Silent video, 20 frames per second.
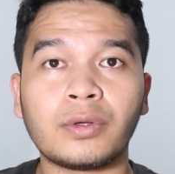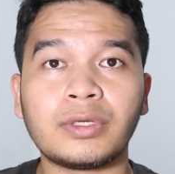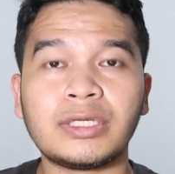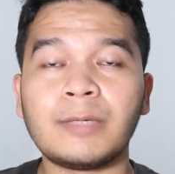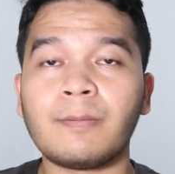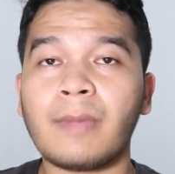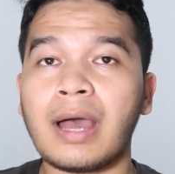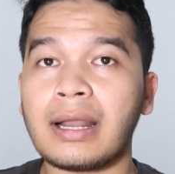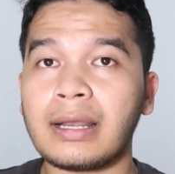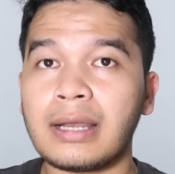
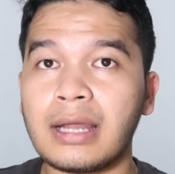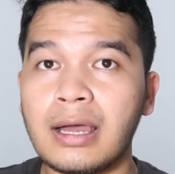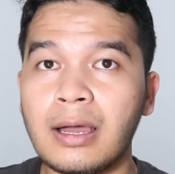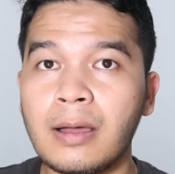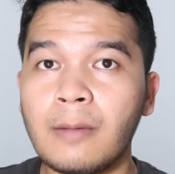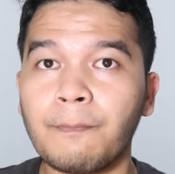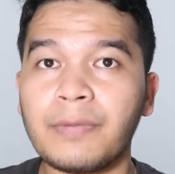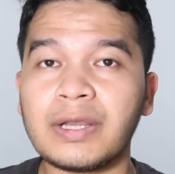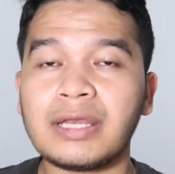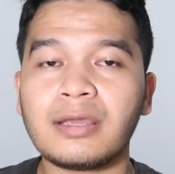di
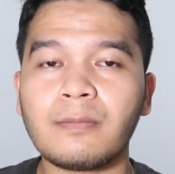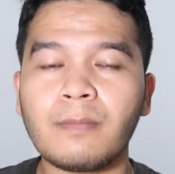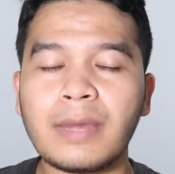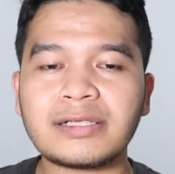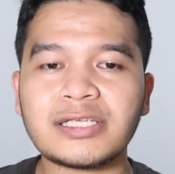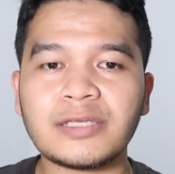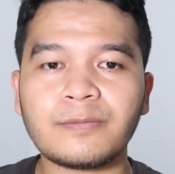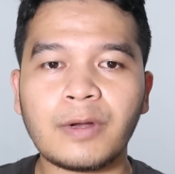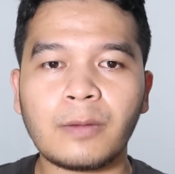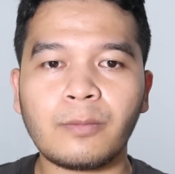mana
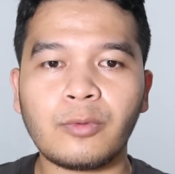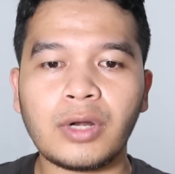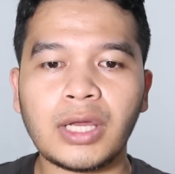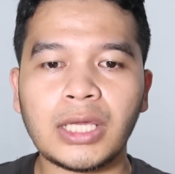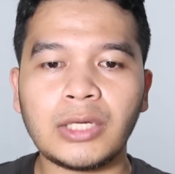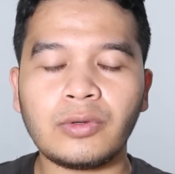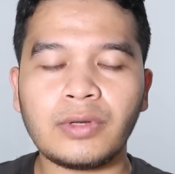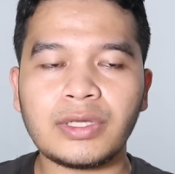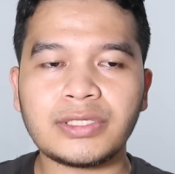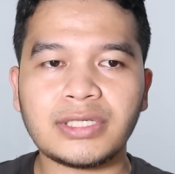penikmat sepak bola
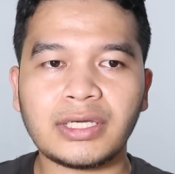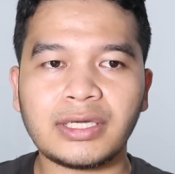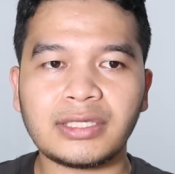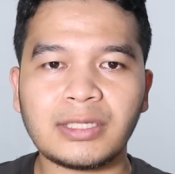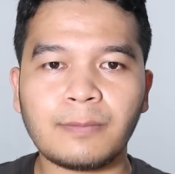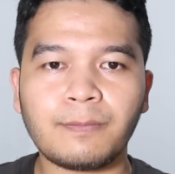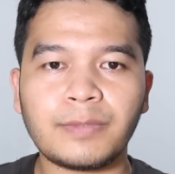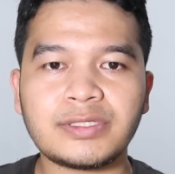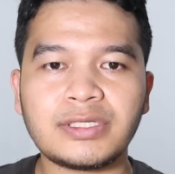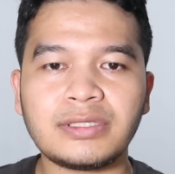Indonesia
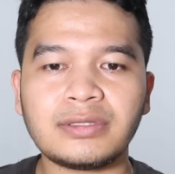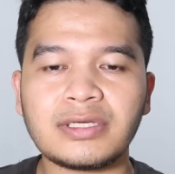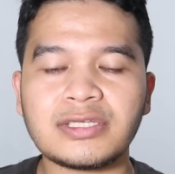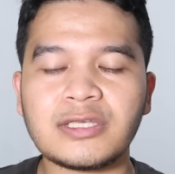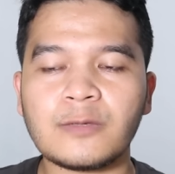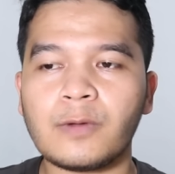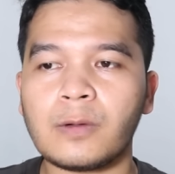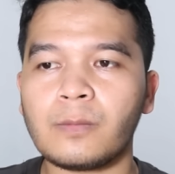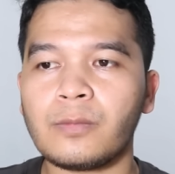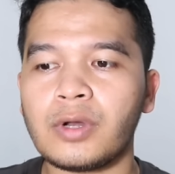kita, pecinta
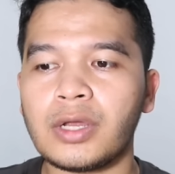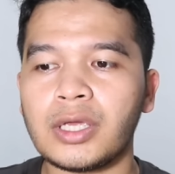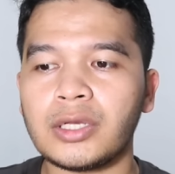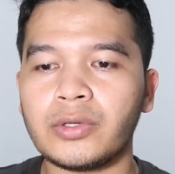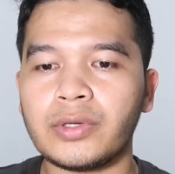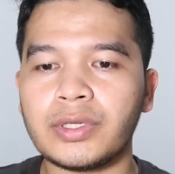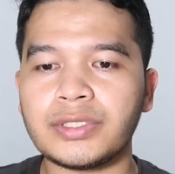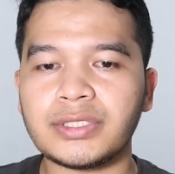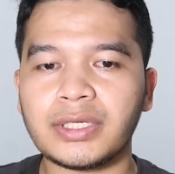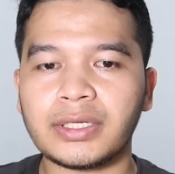sepak bola
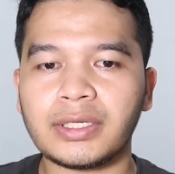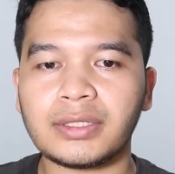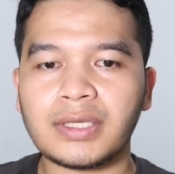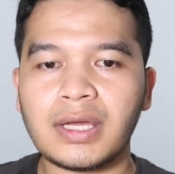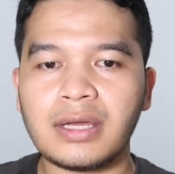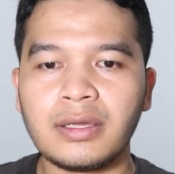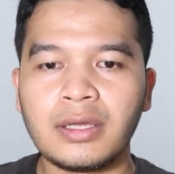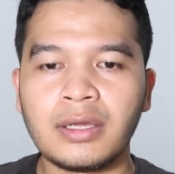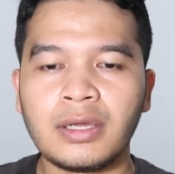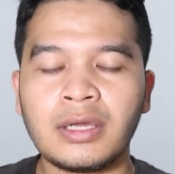Indonesia
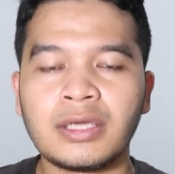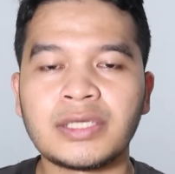kita